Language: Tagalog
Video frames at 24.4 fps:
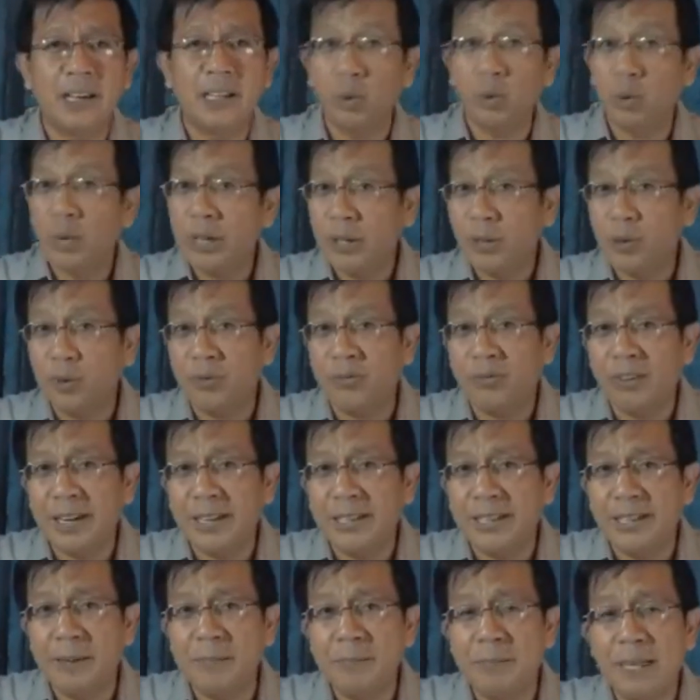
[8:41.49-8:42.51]
Katunayan, nung
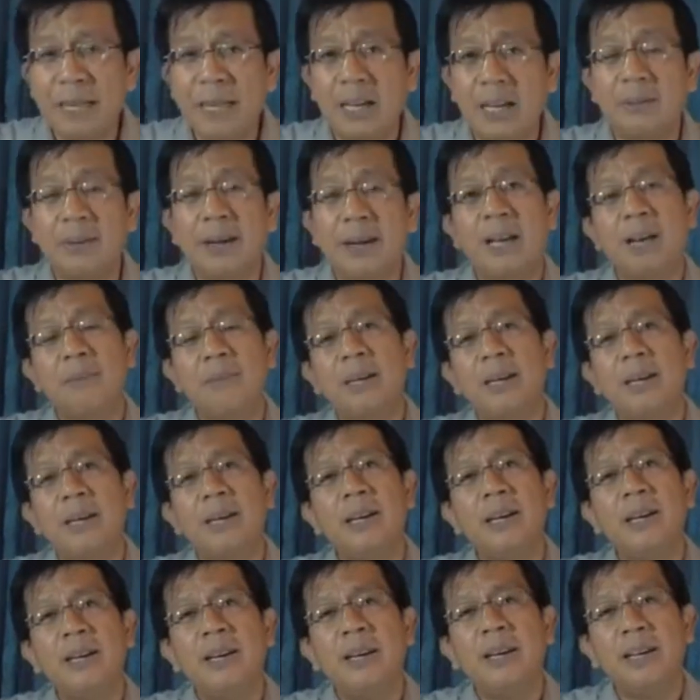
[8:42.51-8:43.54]
Friday, ang pinakamaraming
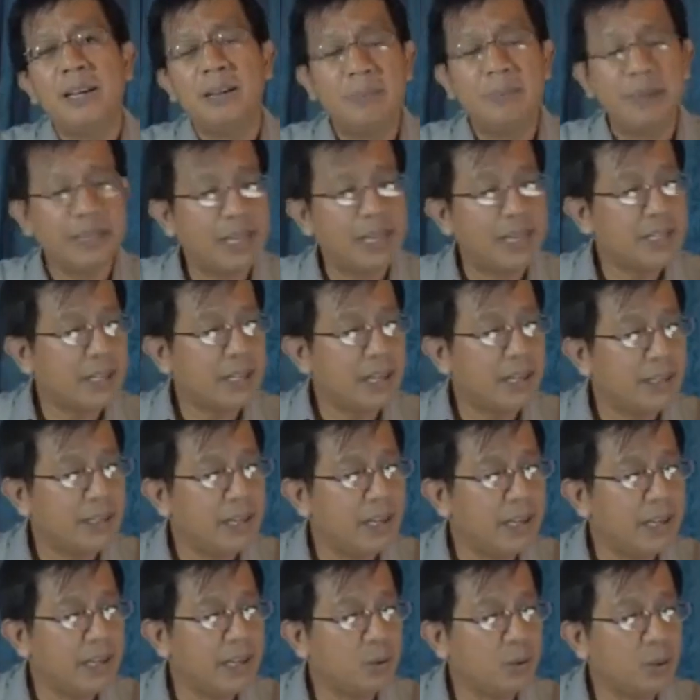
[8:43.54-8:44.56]
namatay sa kanila.